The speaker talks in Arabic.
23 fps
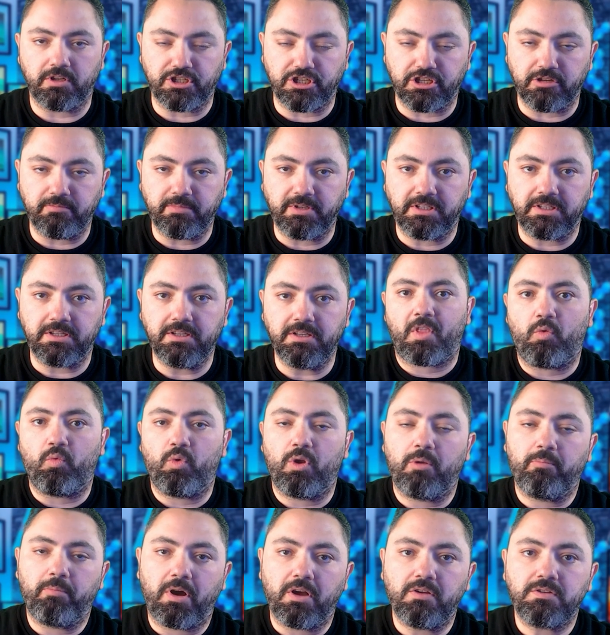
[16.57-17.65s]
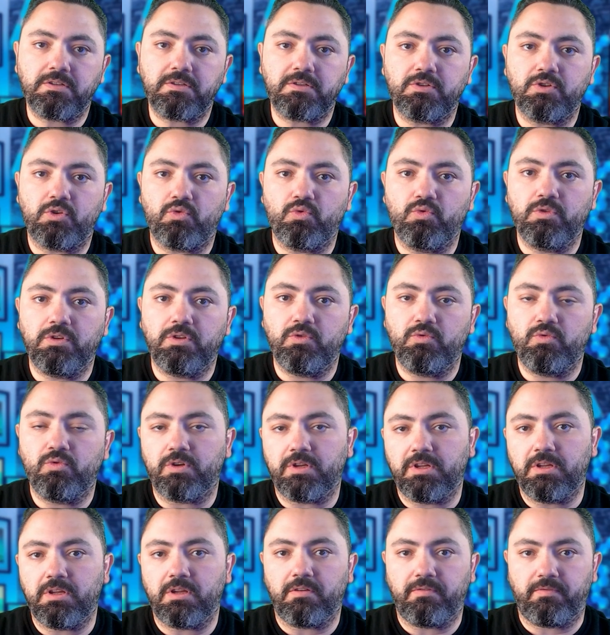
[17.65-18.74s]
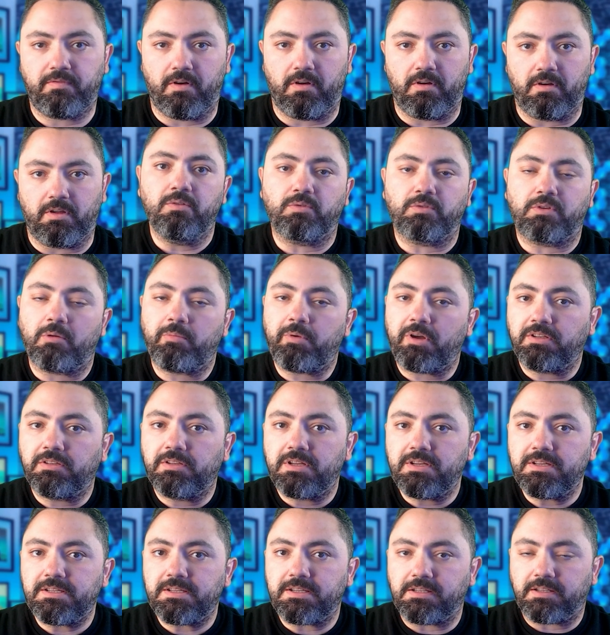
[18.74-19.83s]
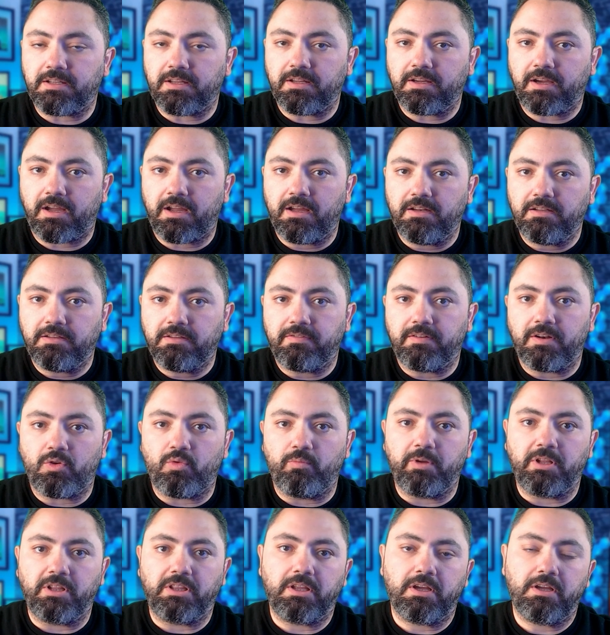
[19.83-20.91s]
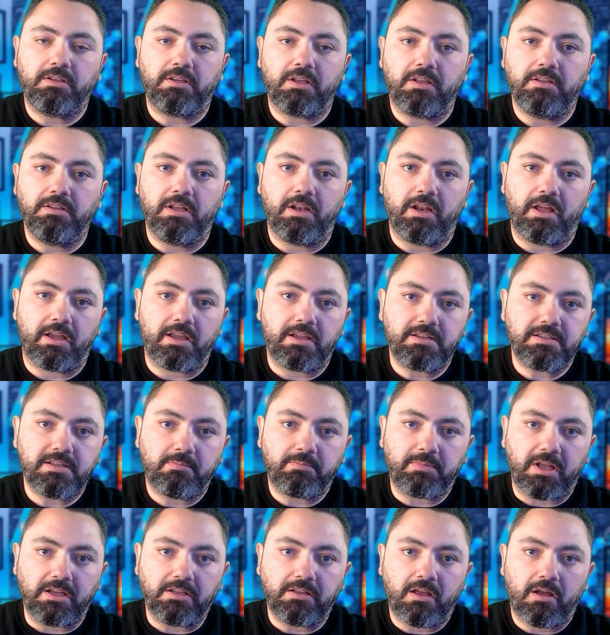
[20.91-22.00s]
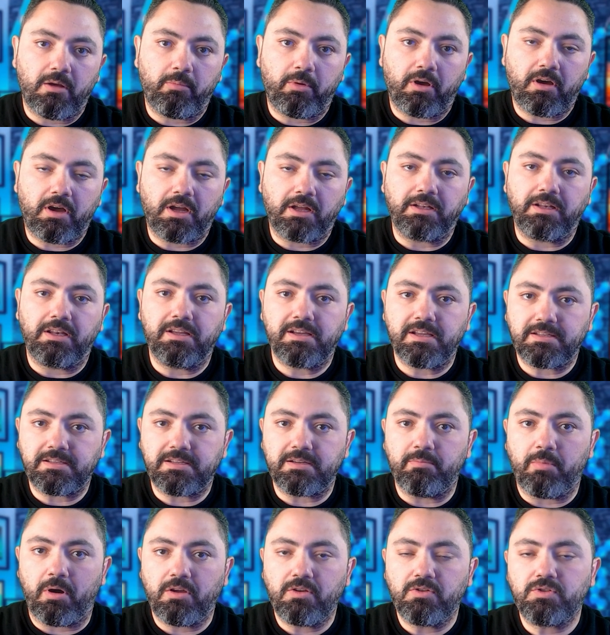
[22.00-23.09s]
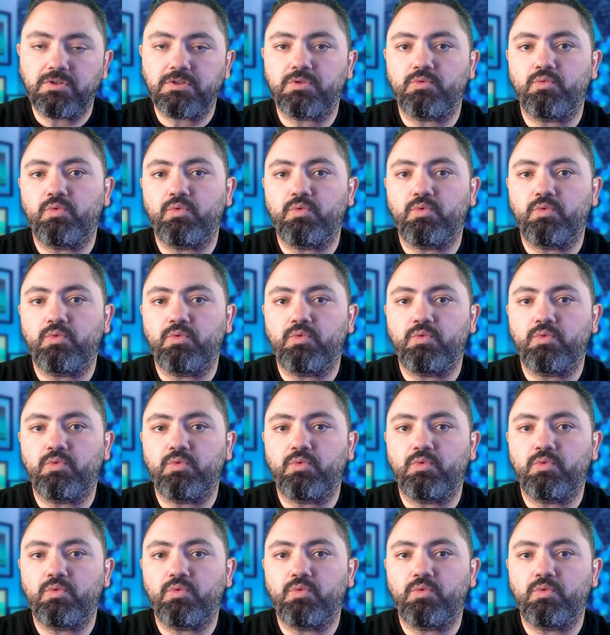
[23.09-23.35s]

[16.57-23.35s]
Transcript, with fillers: جي بي تي والبايوس يكون يو اي اف اي وطبعا ناس كتير قالت في الكومنتات ان الاجهزة بتاعتها عبارة عن ليجاسي بايوس